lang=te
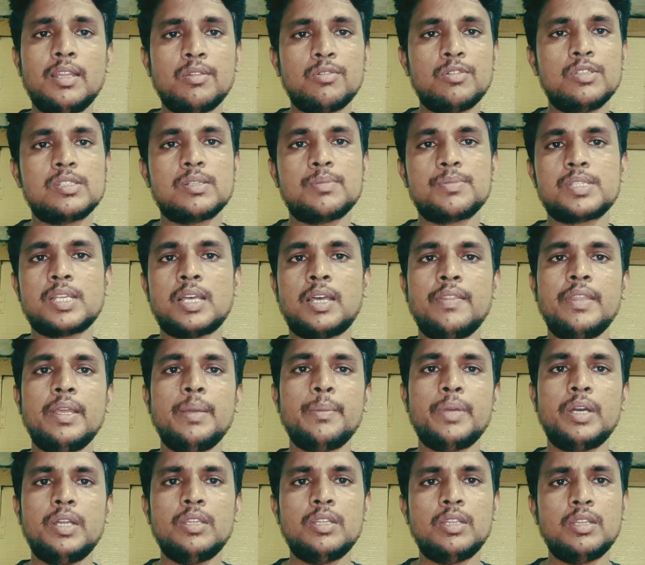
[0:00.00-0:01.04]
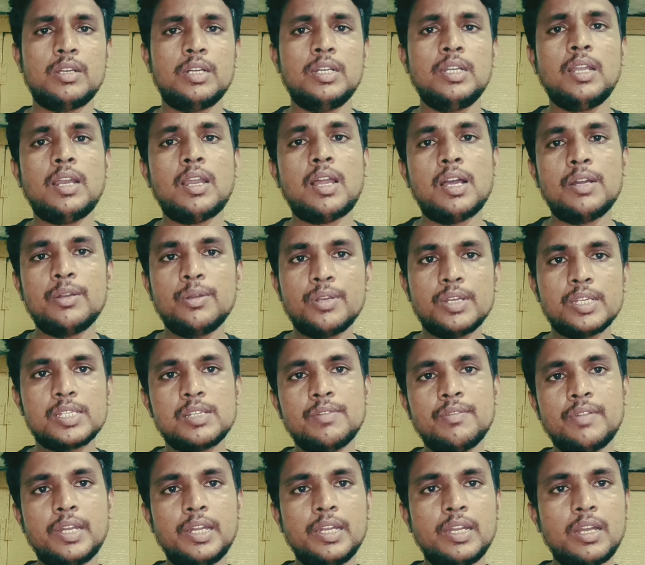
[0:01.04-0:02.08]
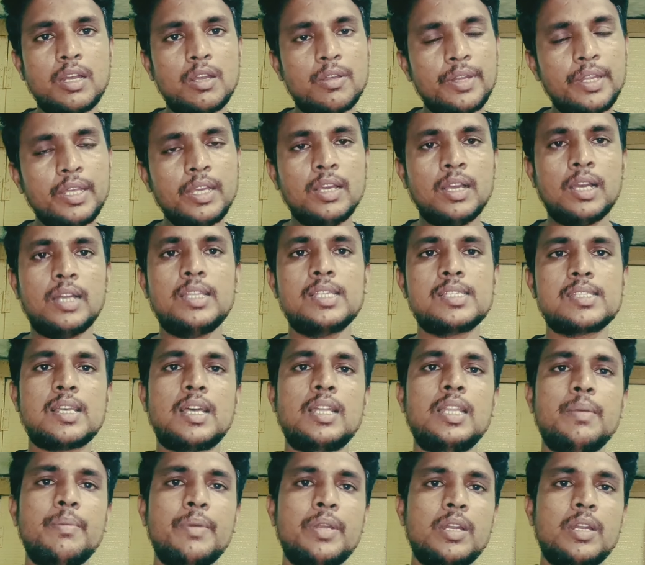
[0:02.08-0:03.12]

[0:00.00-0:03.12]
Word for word: కొంచెం సాధ్యం కాదు ఎందుకంటే లాంగ్ డ్యూరేషన్ వెరైటీలోనే అది సాధ్యం